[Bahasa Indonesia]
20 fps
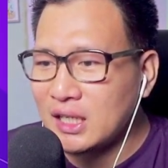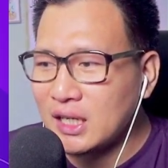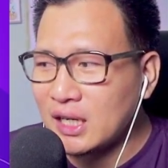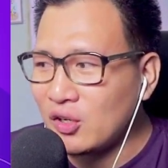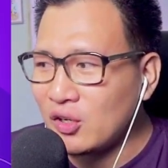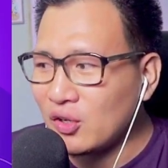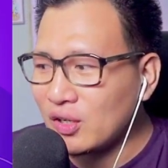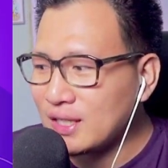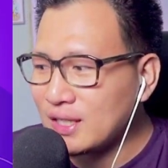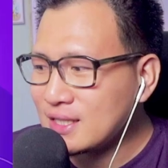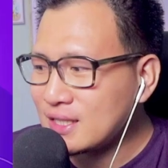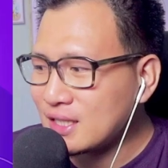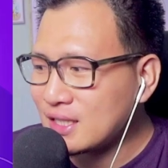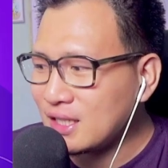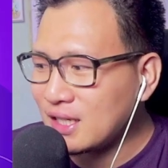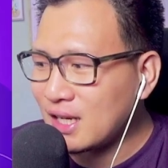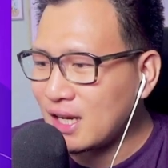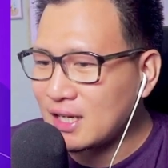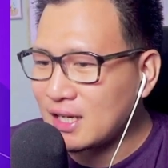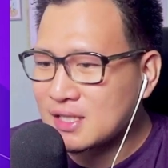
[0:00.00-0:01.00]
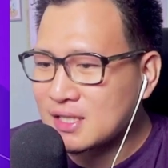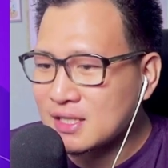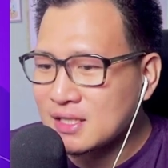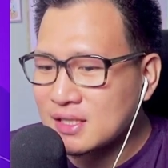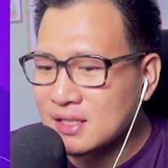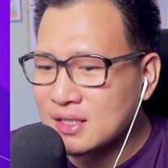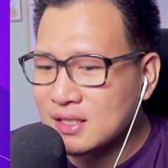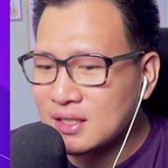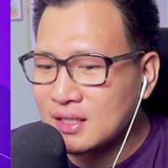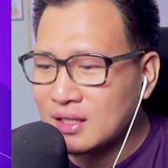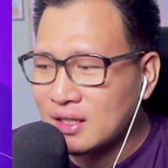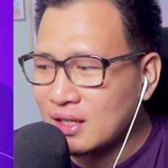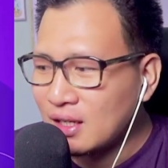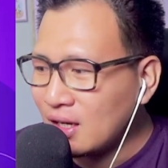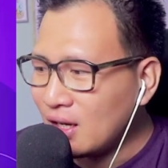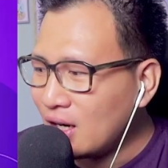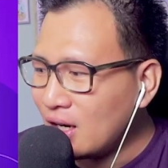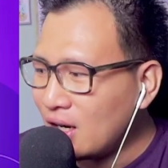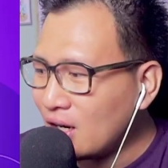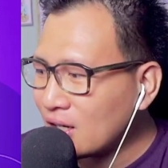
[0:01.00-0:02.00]
gendong istri guys.
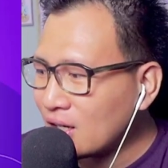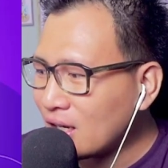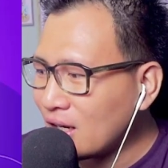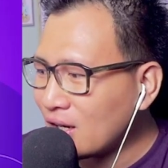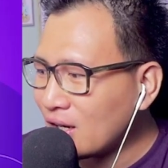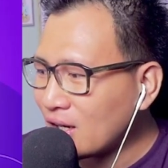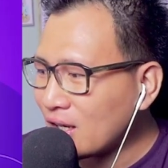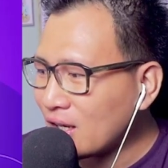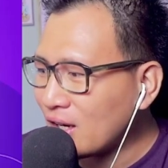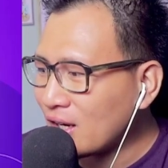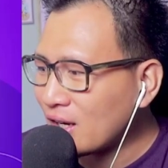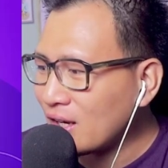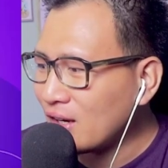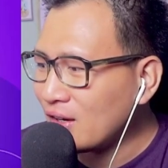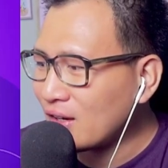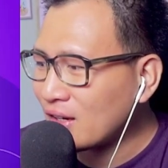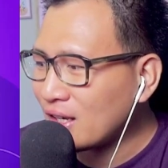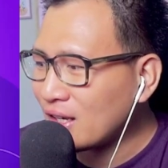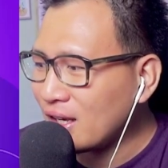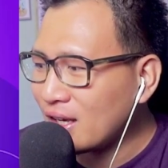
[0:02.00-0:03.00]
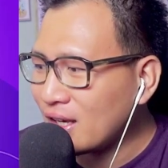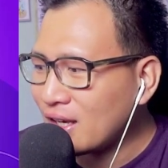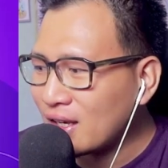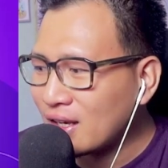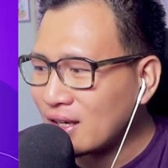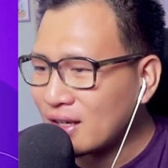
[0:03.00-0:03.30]
Oke, okay, oke, okay, oke, okay, oke. Okay.